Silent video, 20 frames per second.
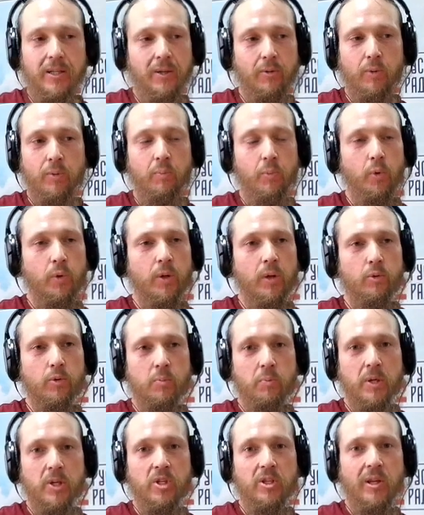вот многие
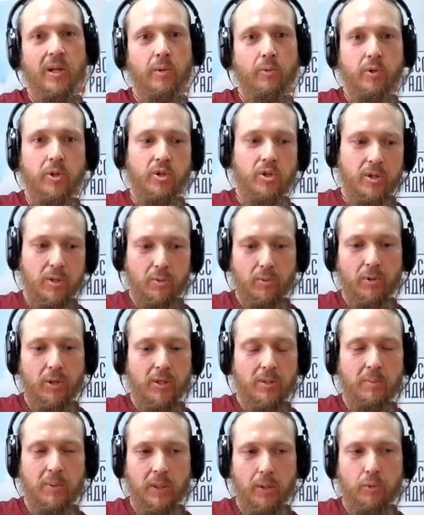успешные люди, сейчас вот я
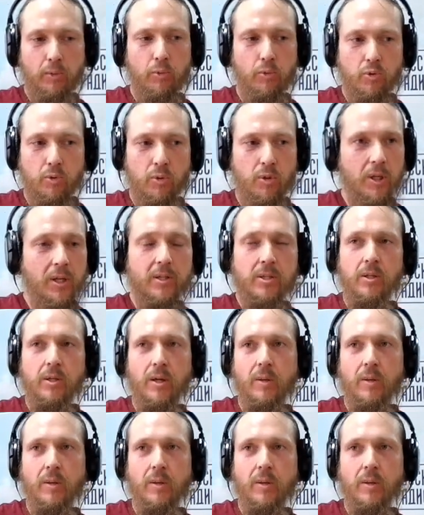смотрю уже разных mm-hmm.